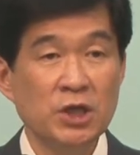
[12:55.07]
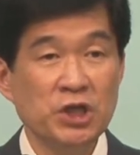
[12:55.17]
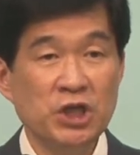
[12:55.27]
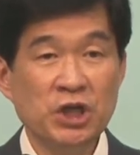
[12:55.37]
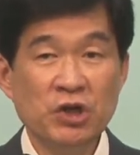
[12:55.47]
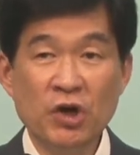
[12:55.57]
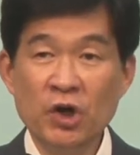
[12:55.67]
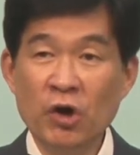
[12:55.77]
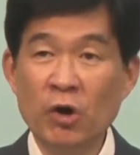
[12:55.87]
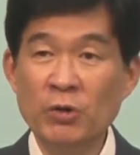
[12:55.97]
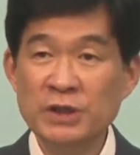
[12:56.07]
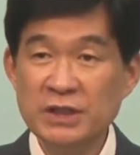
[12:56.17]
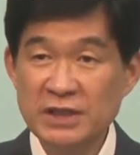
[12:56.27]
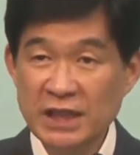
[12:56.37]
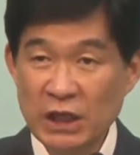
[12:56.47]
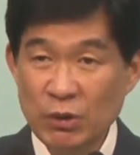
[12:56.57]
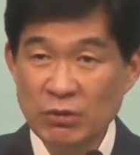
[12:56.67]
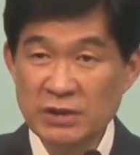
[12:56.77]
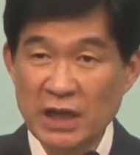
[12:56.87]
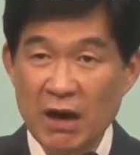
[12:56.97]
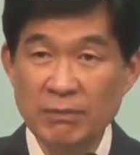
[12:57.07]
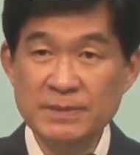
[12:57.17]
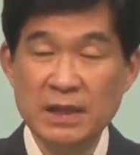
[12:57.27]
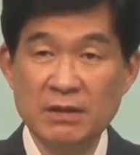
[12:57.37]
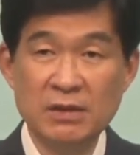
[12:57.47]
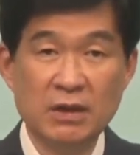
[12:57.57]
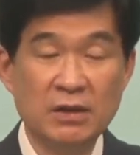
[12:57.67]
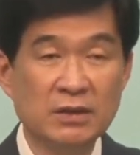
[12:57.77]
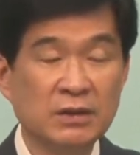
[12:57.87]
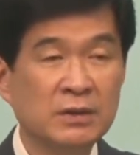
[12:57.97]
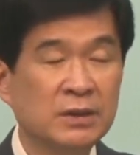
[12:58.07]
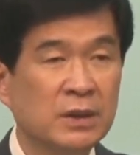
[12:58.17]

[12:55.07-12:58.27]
이거 새로운 사업장을 열던